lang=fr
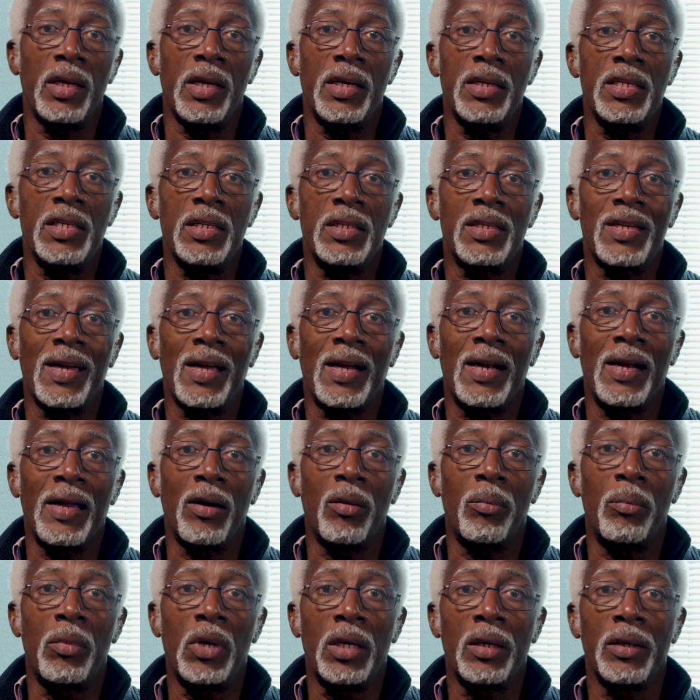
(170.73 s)
Il a dit très
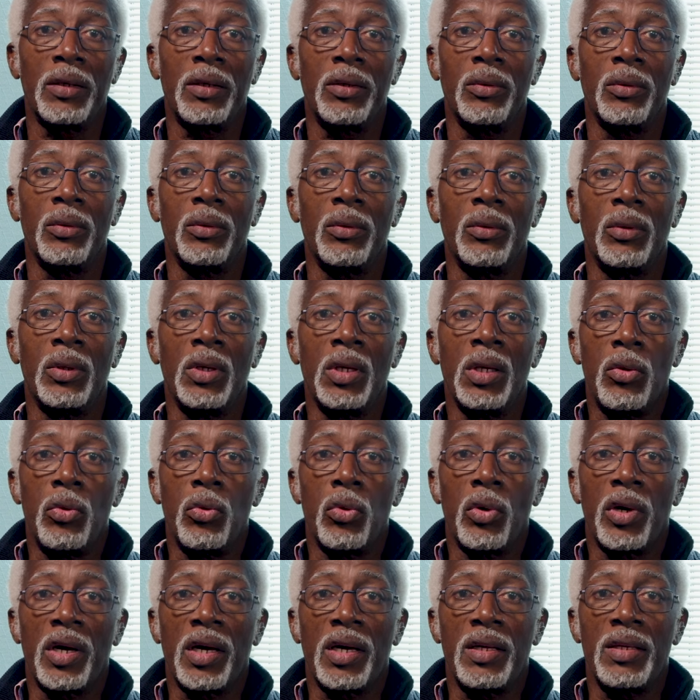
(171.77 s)
clairement qu'il
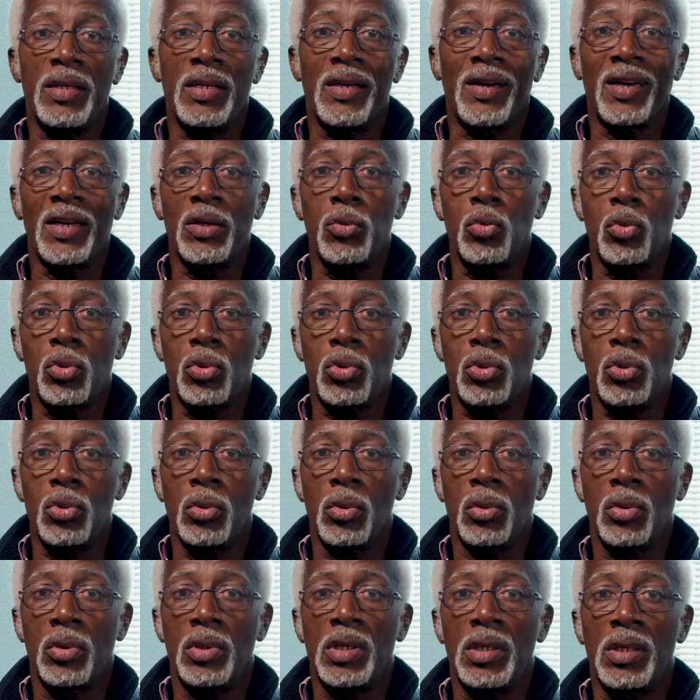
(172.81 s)
y aurait des
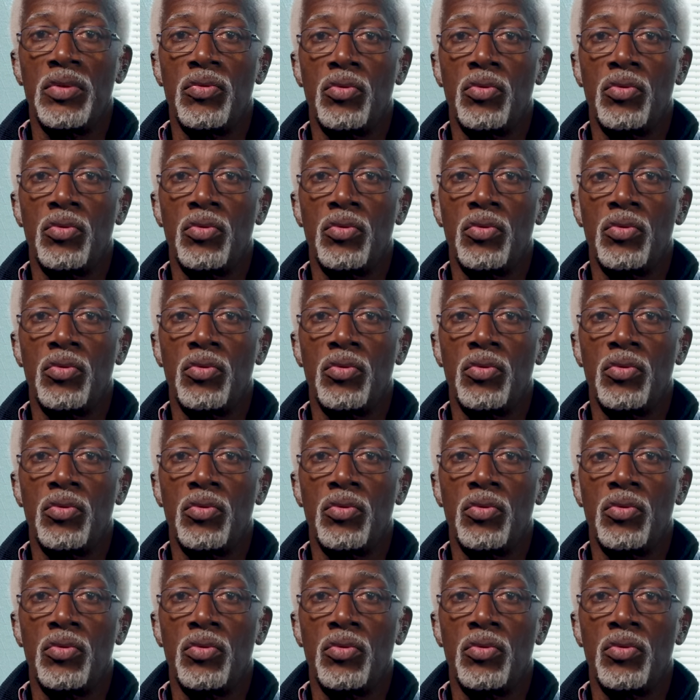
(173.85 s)
réductions